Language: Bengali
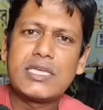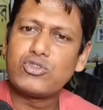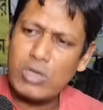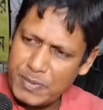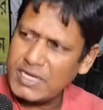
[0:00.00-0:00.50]
সেই
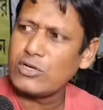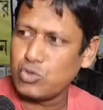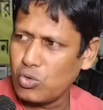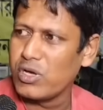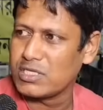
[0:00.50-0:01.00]
জন্য পিটাই
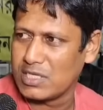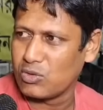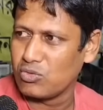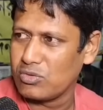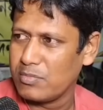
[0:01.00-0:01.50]
শুরু হয়েছে
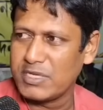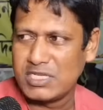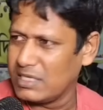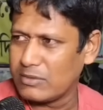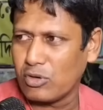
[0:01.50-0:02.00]
দেখুন
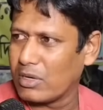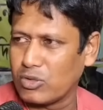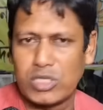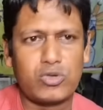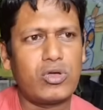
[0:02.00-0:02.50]
বেশি দিন
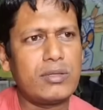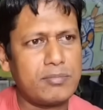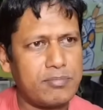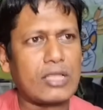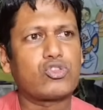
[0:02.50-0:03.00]
কথা তো নয়
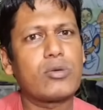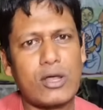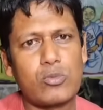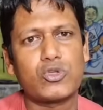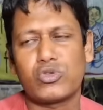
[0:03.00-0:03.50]
মাত্র
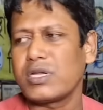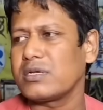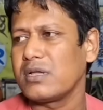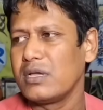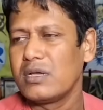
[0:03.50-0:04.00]
বারো বছরের
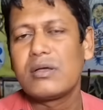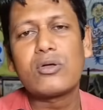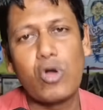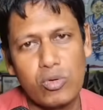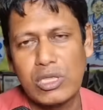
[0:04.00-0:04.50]

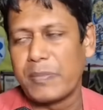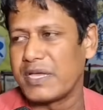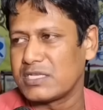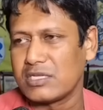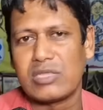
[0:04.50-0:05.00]
ক্ষমতা
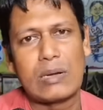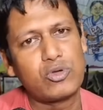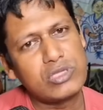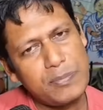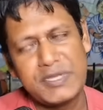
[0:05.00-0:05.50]
পেয়েছেন তার
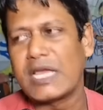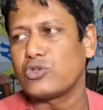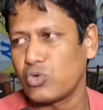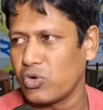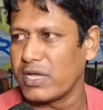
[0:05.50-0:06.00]
মধ্যেই পিটাই
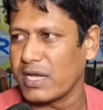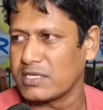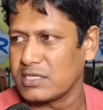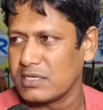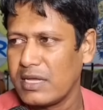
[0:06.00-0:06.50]
শুরু হয়ে
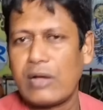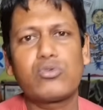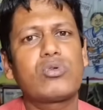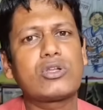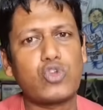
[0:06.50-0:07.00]
গেছে
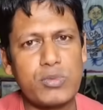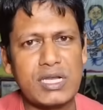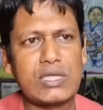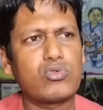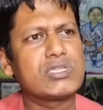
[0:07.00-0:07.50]
এখন ওনার
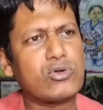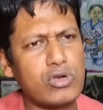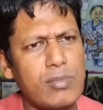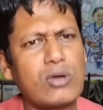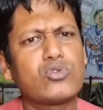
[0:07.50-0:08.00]
ছবিটা দেখুন যে
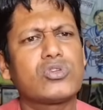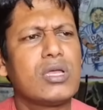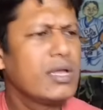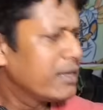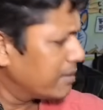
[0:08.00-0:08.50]
কোনো মানুষ
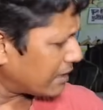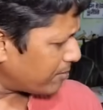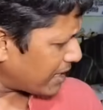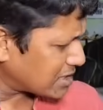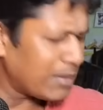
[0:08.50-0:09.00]
একটা
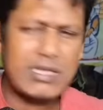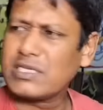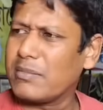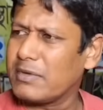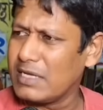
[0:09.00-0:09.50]
বাচ্চা
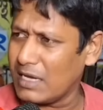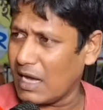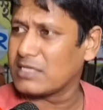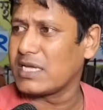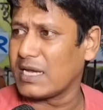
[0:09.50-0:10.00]
বাচ্চা ইয়ে
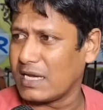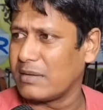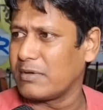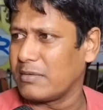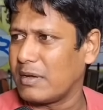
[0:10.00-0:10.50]
আসে এখানে
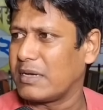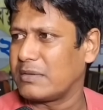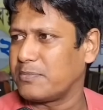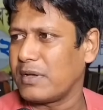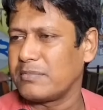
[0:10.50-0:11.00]
মানে
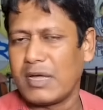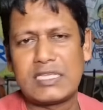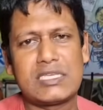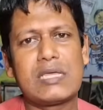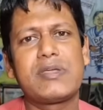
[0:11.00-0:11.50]

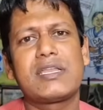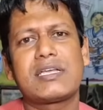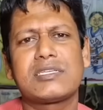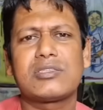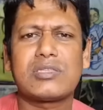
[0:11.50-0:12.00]
বাড়ি ছেলে মেয়েরা
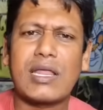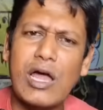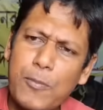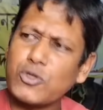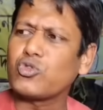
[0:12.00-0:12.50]
আসেন
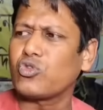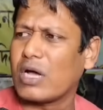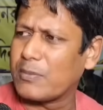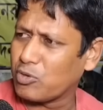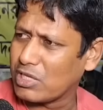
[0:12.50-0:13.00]
তারাও পর্যন্ত
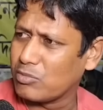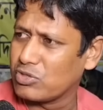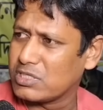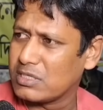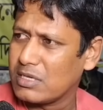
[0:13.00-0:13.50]
খারাপ কথা
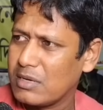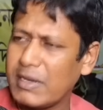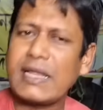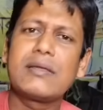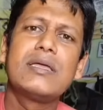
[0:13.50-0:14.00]
বলছেন
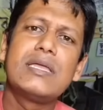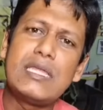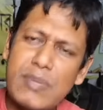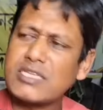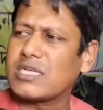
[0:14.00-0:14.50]
মানে
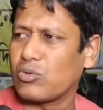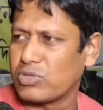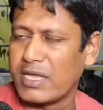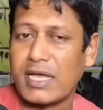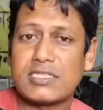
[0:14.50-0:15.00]
ইমেজটা
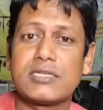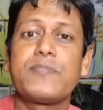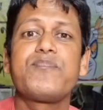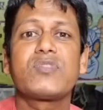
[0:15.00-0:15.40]
কোথায় গেছে